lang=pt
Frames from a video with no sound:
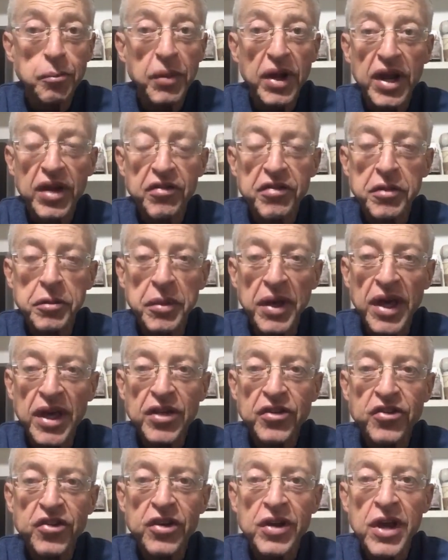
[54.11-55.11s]

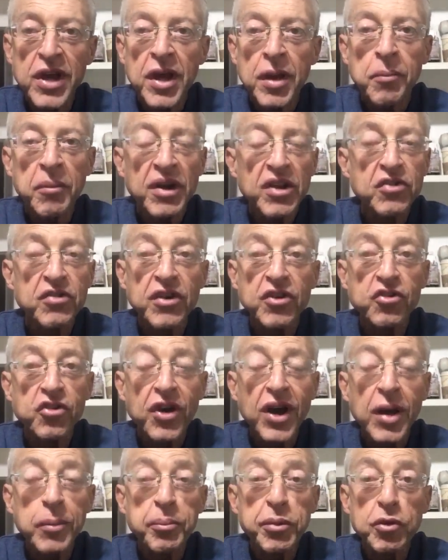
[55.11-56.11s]
brevemente, mas vai
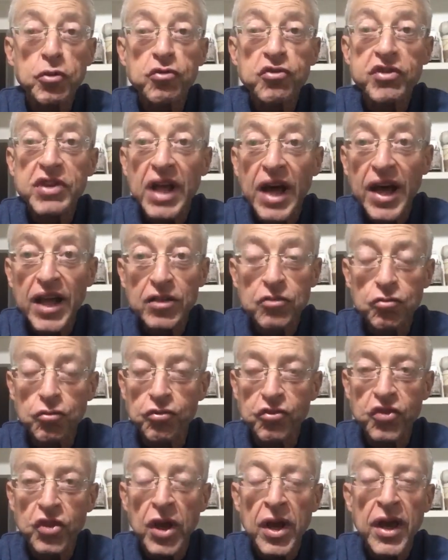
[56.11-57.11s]
jogar pelos
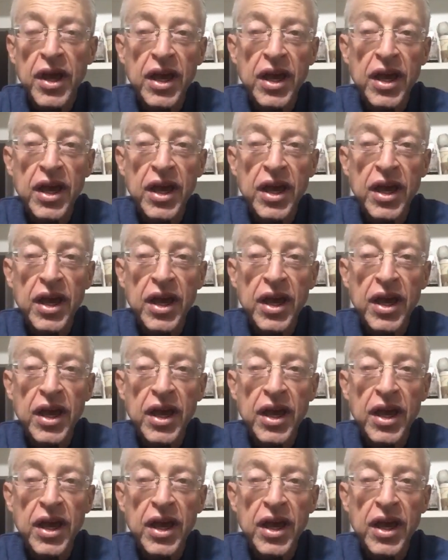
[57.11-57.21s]
lados.